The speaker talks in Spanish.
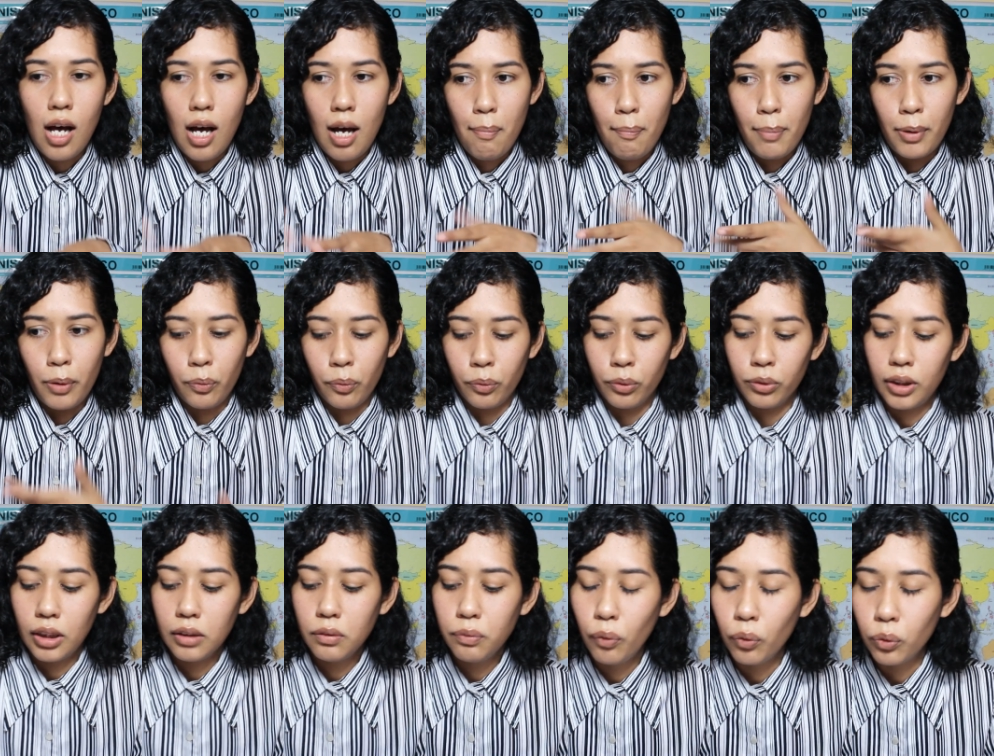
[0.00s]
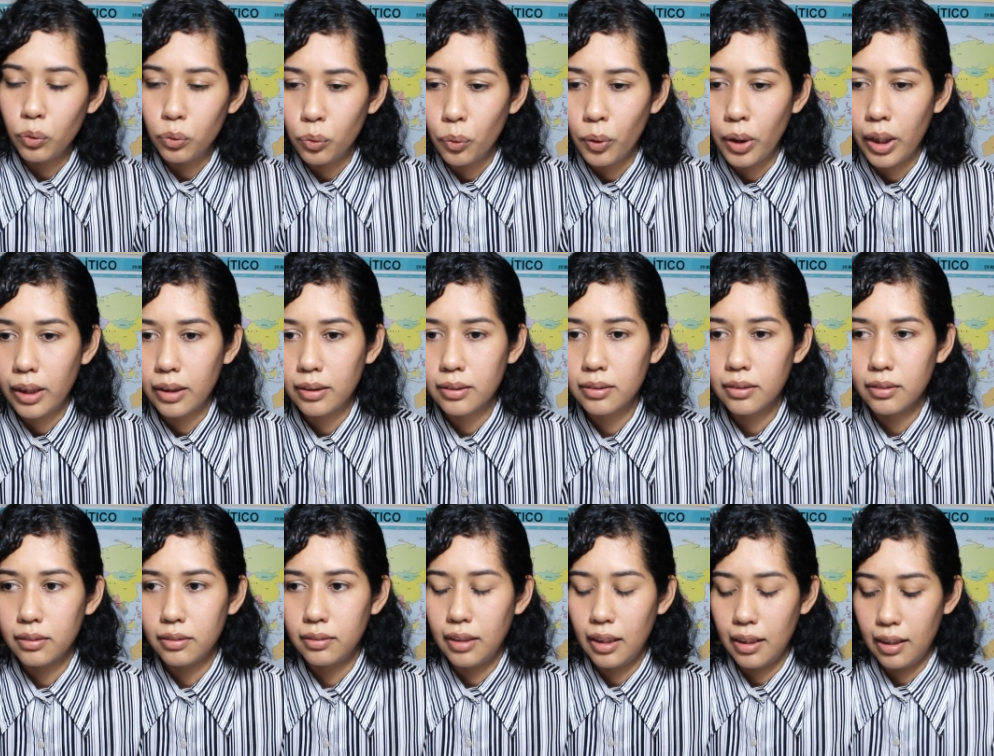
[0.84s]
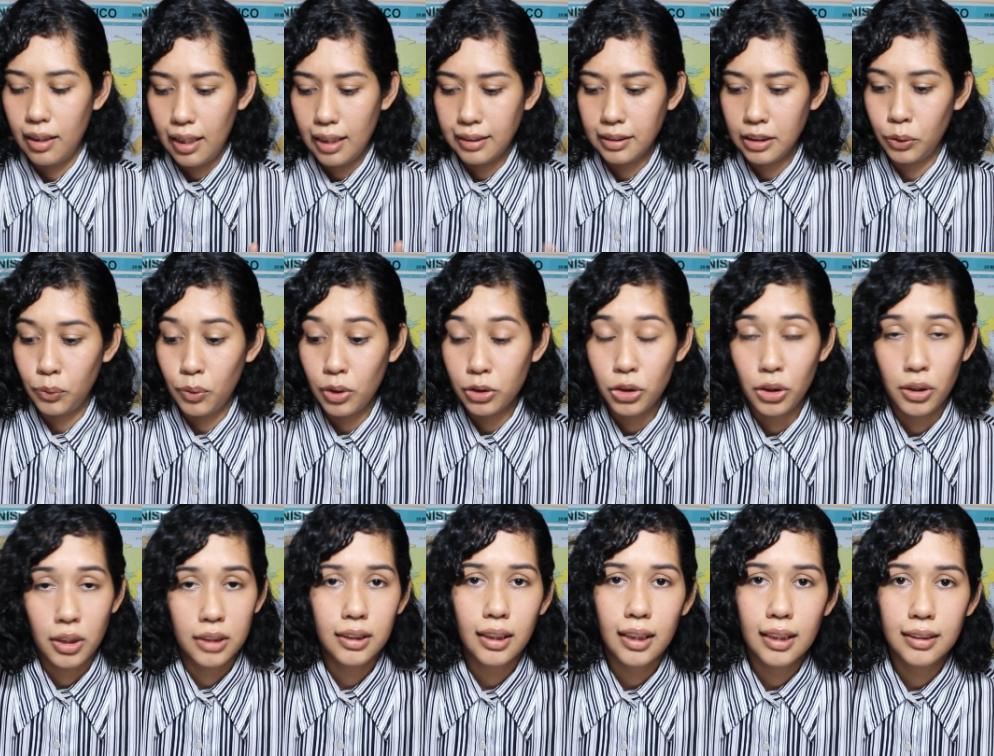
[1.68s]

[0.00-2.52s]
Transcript: A preguntas futuras de las situaciones